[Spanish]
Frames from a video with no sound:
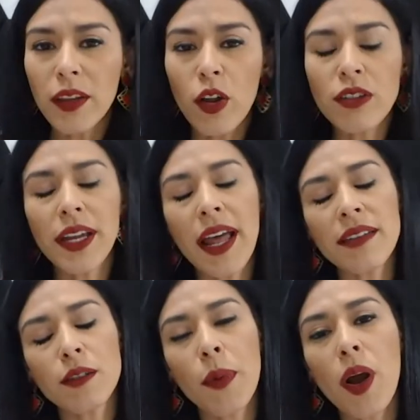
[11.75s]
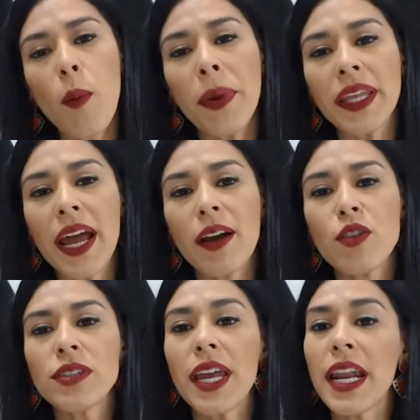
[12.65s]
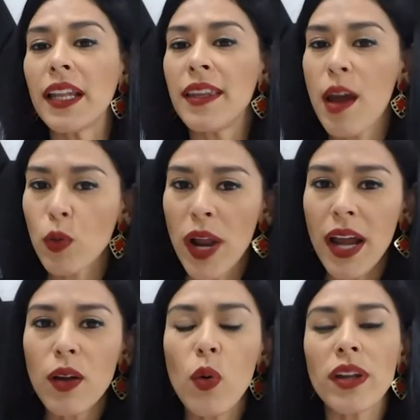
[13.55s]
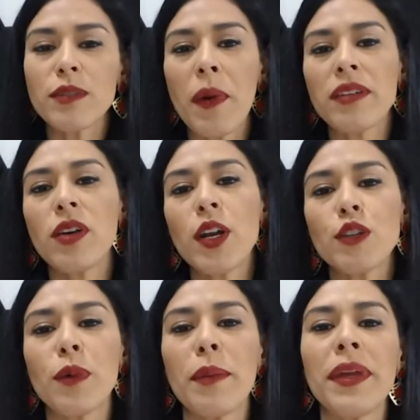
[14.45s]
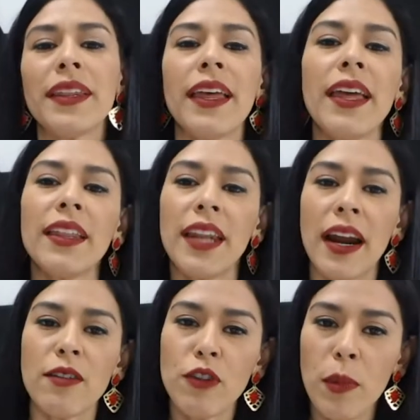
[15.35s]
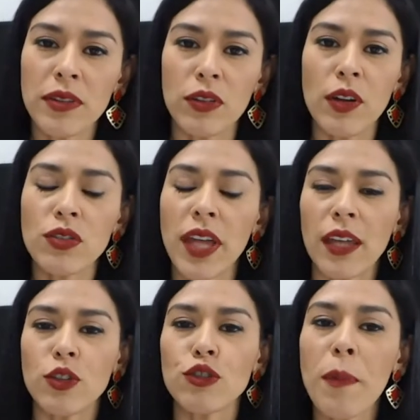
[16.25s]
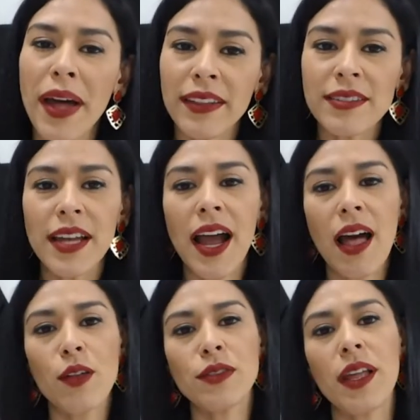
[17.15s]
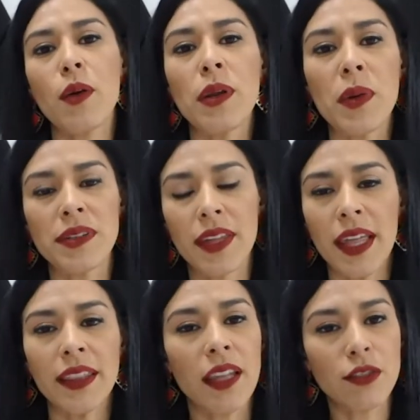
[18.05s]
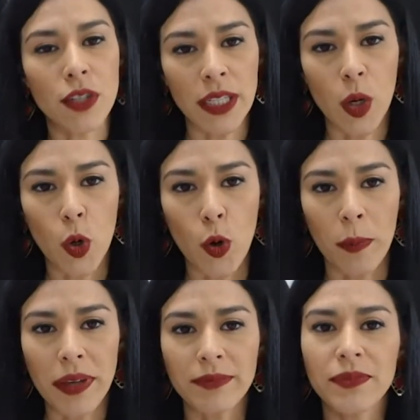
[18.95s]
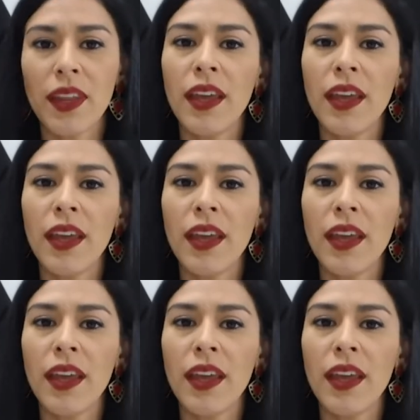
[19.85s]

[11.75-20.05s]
Hola a todos, gracias por acompañarnos en Al Día UNAL, un espacio que nos permite entregar información de los hechos más destacados de la Universidad Nacional de Colombia.